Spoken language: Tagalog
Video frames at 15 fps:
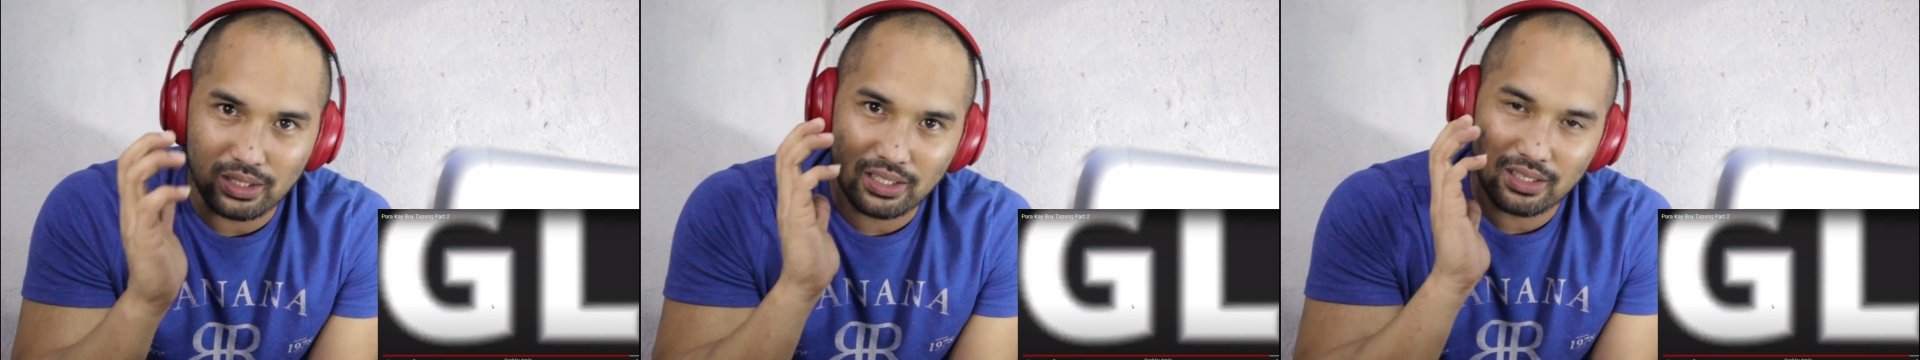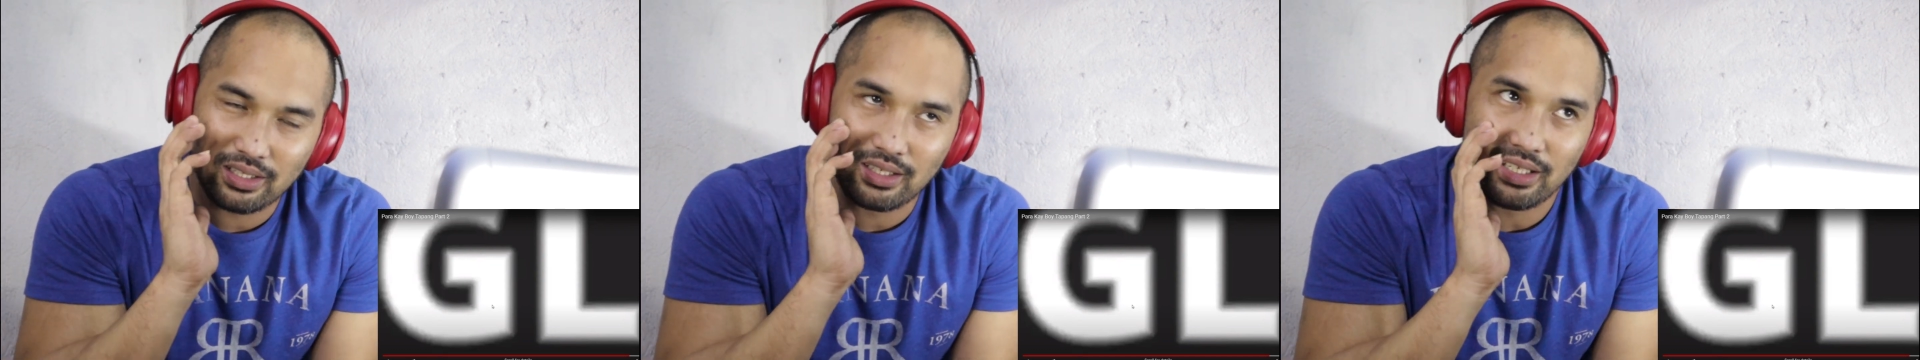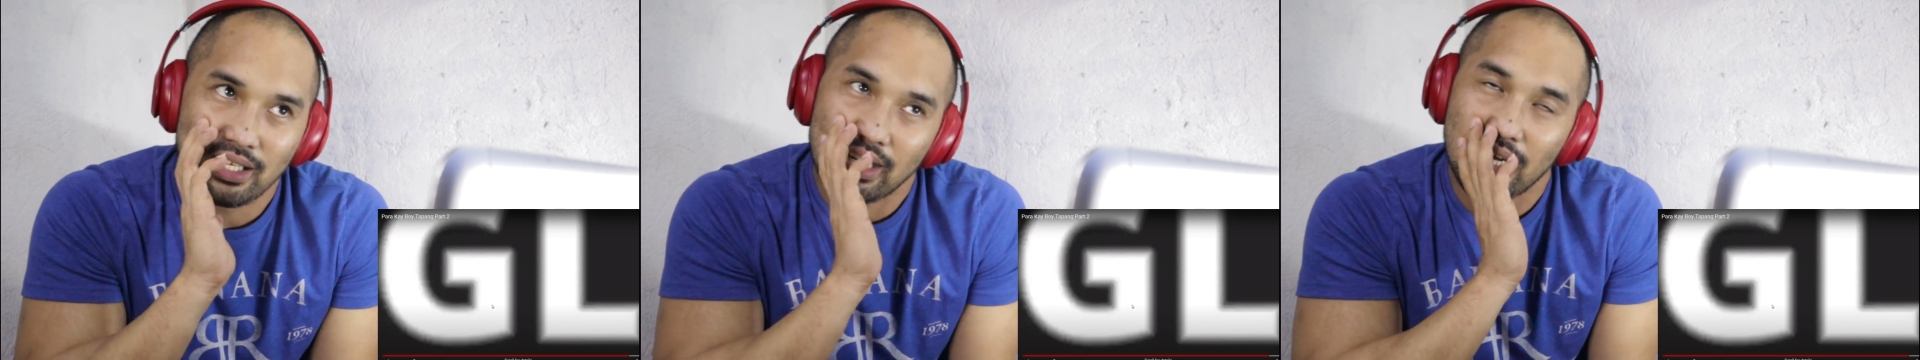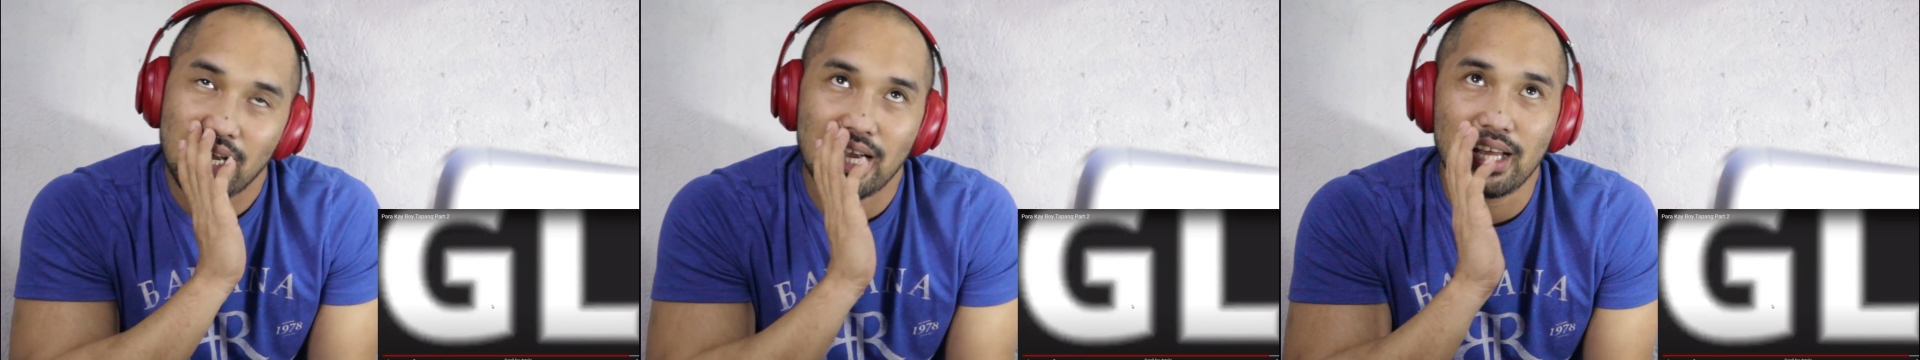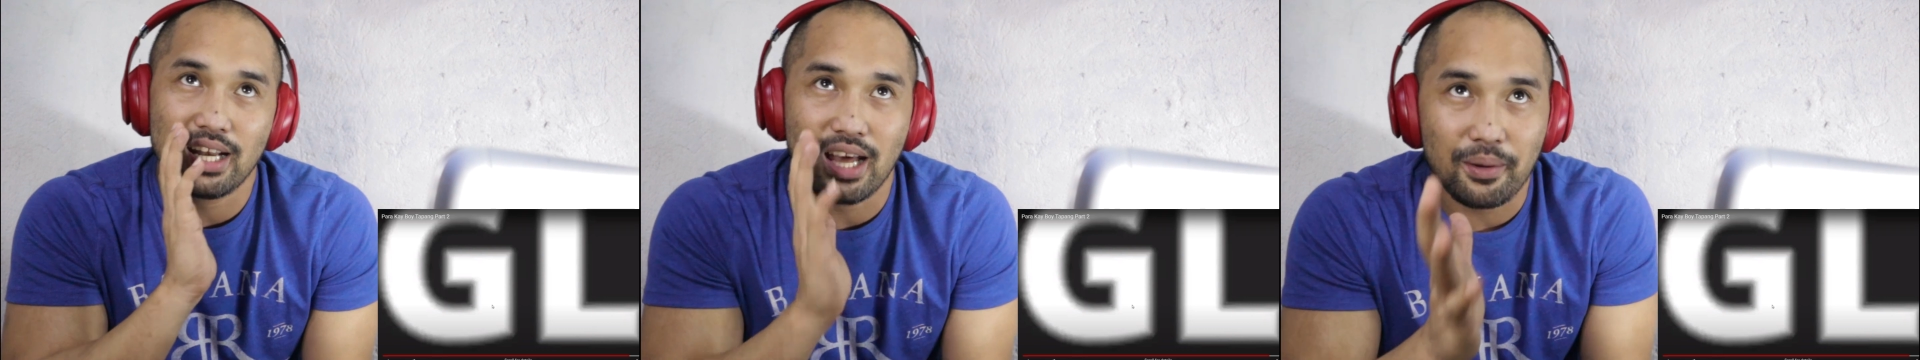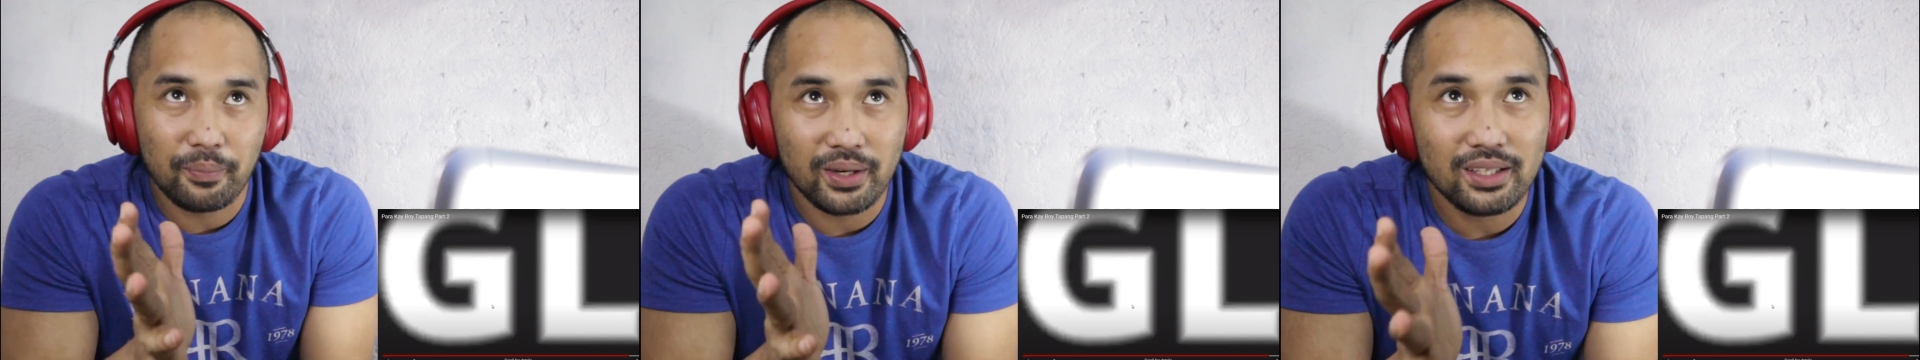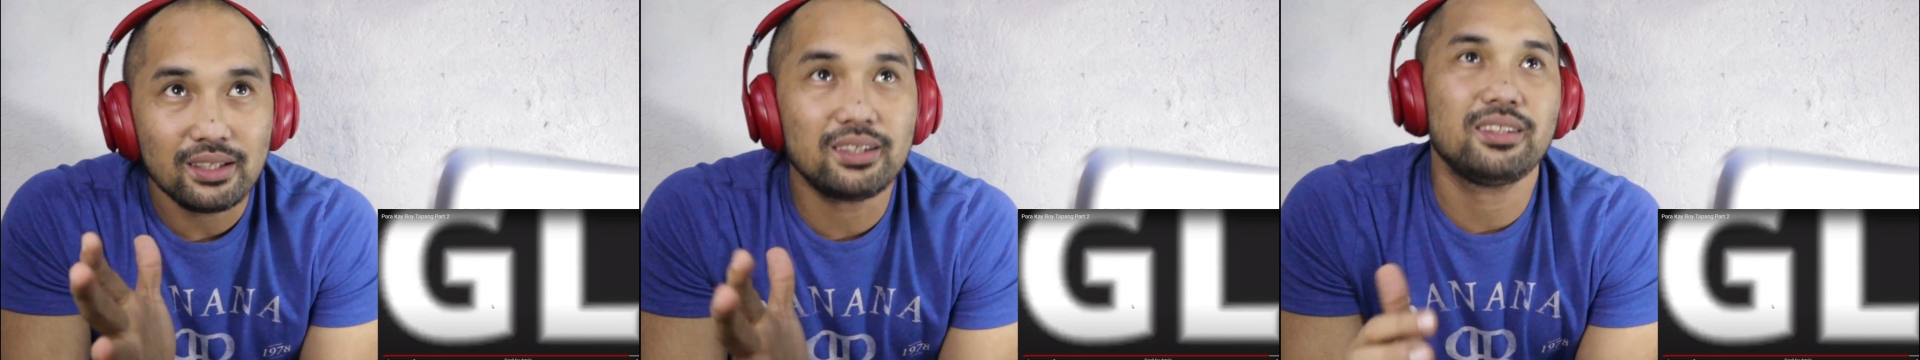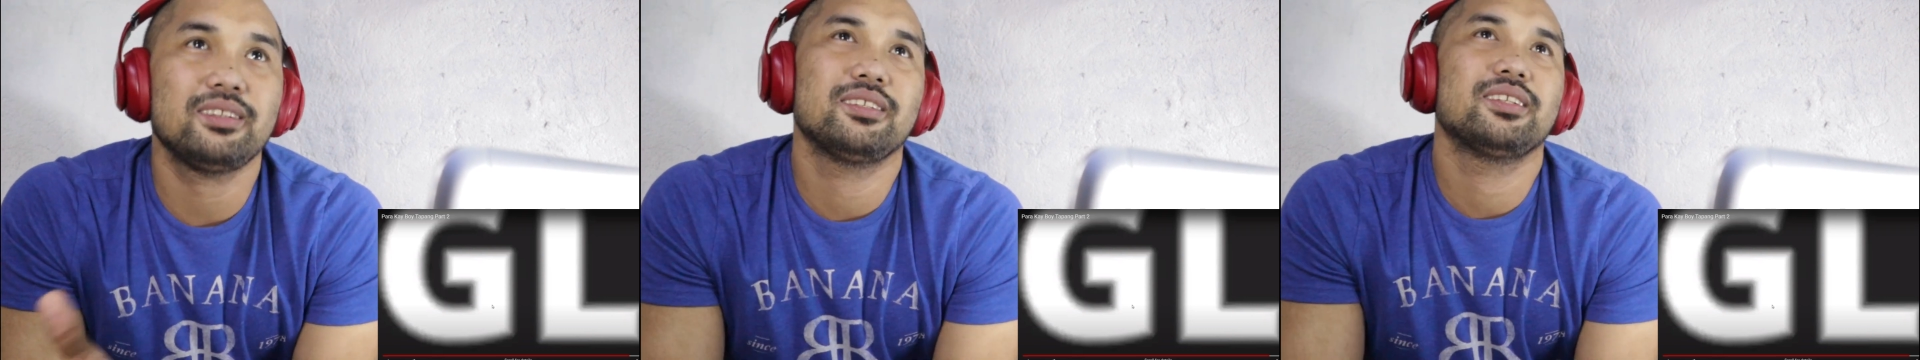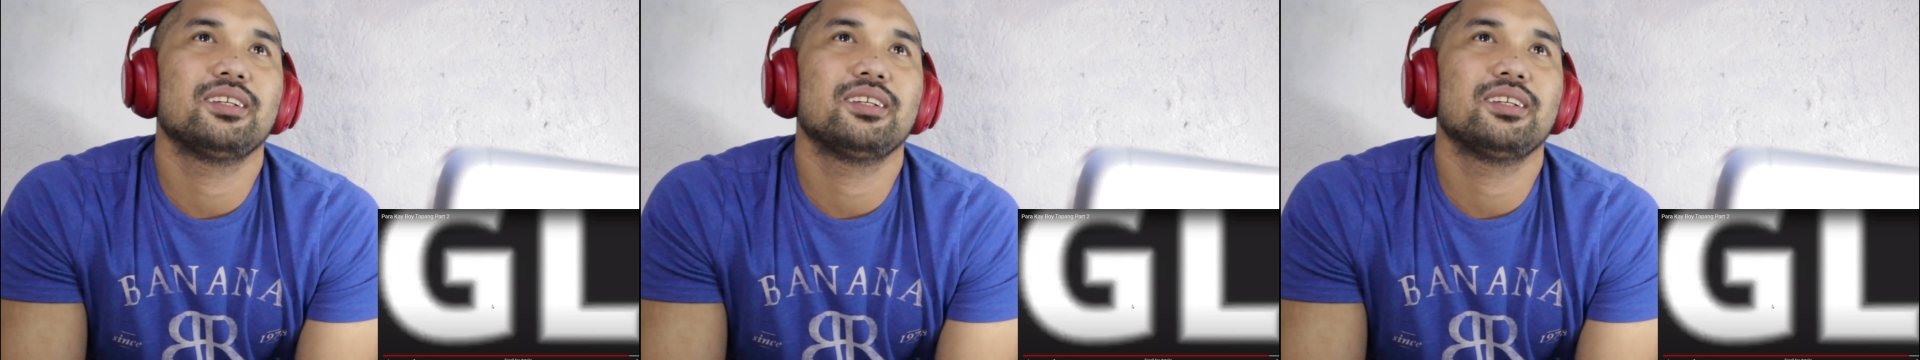nang hanapin.